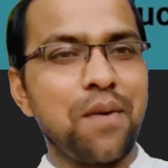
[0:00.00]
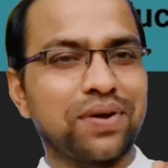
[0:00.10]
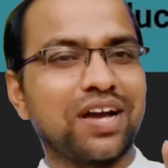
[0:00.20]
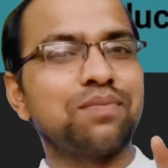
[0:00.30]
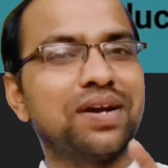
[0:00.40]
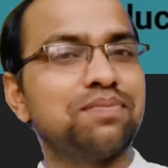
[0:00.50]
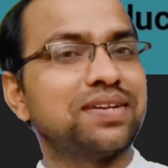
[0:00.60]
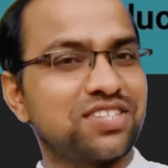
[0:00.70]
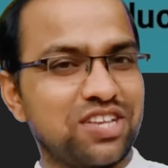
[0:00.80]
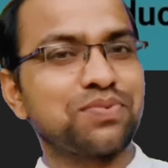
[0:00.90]
आपका कमेंट
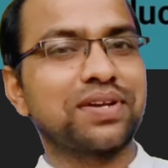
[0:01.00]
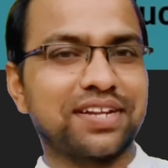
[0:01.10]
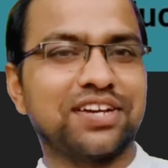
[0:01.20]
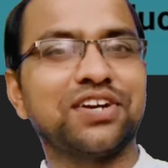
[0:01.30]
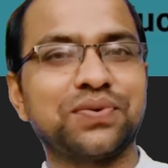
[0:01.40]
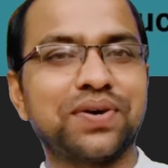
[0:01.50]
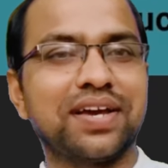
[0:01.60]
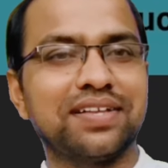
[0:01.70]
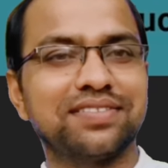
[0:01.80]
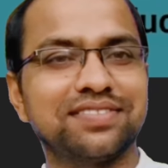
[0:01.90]
मैंने सेव करके रखा हुआ
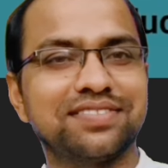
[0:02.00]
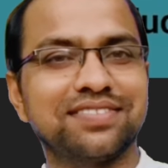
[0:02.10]
है